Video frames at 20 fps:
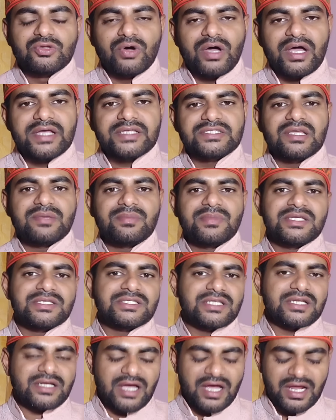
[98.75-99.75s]
तो ऐसे में
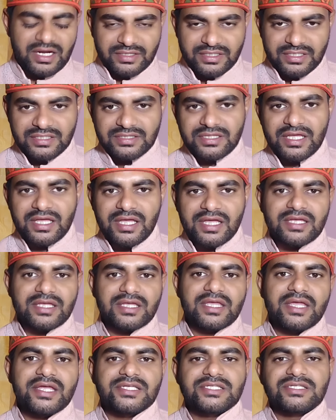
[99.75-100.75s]
सरकार देखते हैं
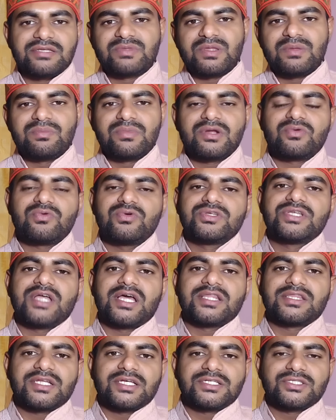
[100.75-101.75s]
कि एक सितंबर को
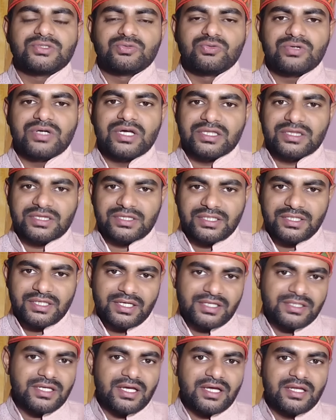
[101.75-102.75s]
यात्रा शुरू करती
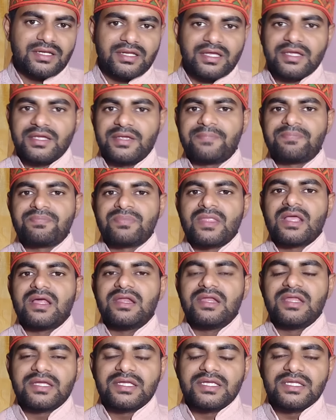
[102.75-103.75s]
है या नहीं
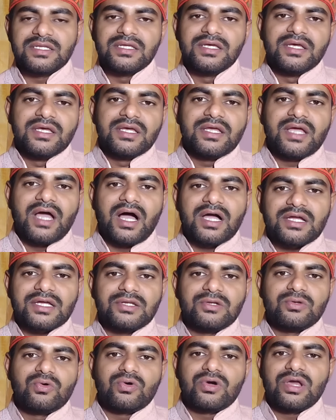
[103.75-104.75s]
लेकिन यहाँ
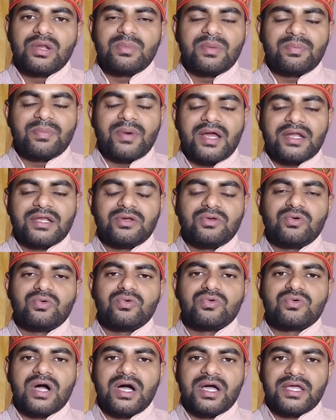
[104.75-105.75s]
के लोकल व्यापारी
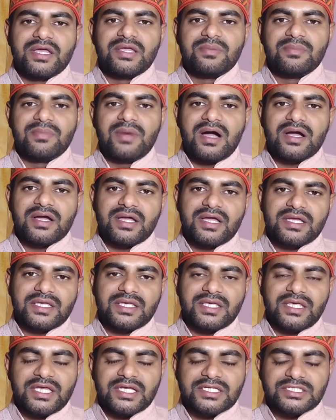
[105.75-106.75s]
लोगों का यही मांग है
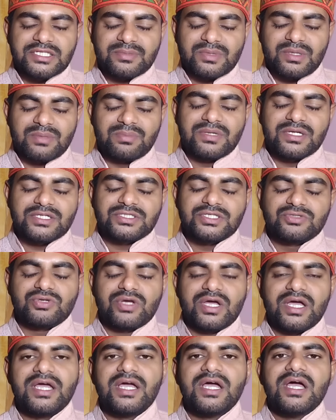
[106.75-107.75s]
कि एक सितंबर से
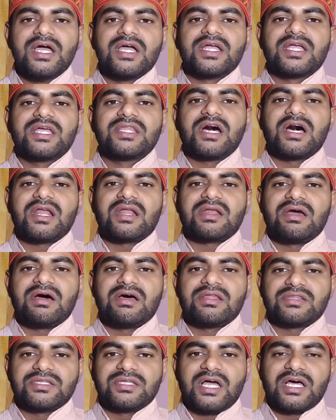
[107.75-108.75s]
जो है
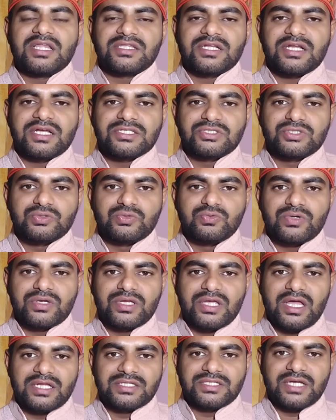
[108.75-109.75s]
केदारनाथ यात्रा शुरू
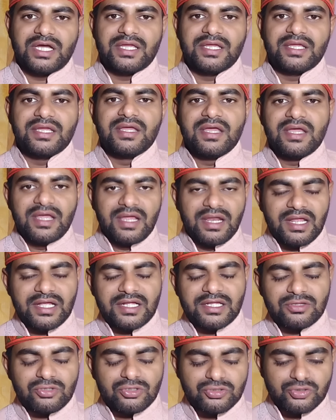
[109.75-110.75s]
किया जाए
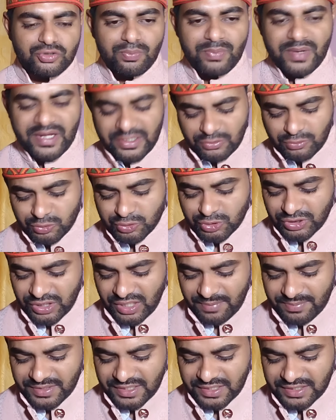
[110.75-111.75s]
लेकिन दोस्तों वहीं
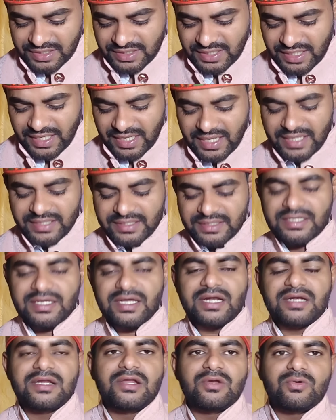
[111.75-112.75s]
दूसरी अपडेट ये है कि
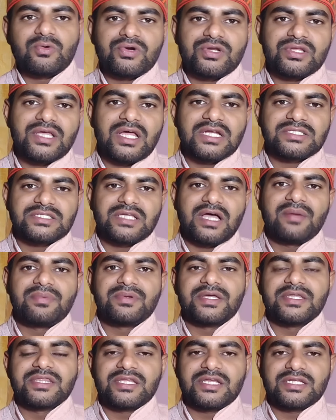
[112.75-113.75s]
कर्नल कोठियाल साहब के